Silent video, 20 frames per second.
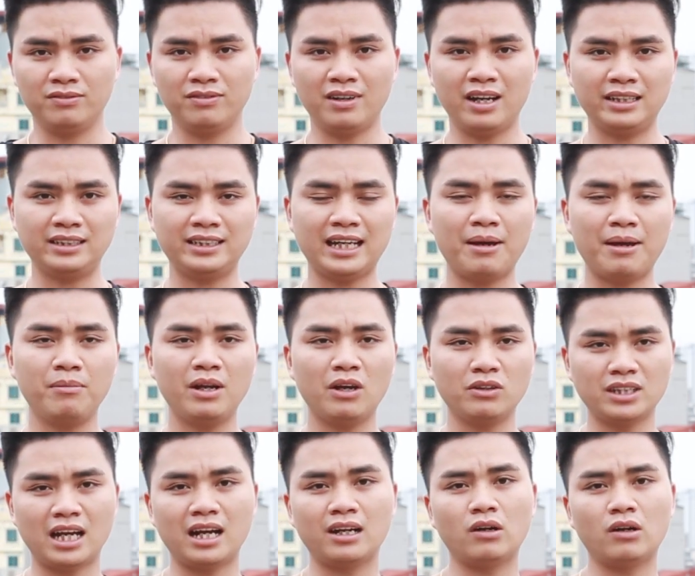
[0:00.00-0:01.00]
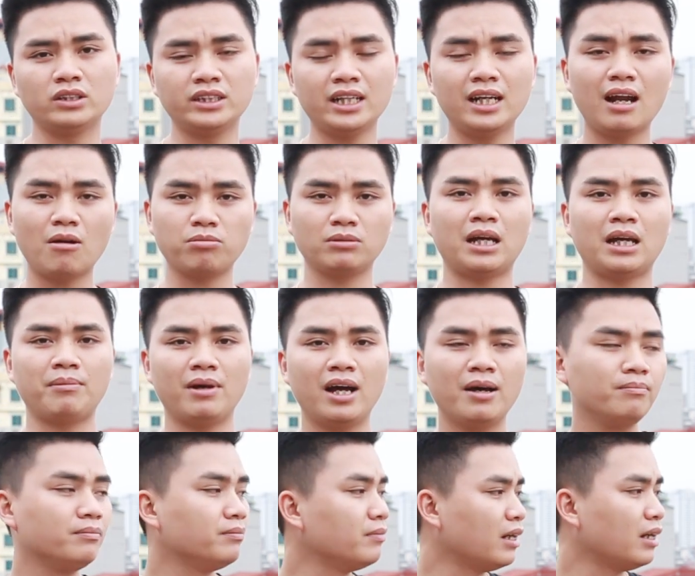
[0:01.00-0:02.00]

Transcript: và xem liệu rằng nó sẽ lọc tạp âm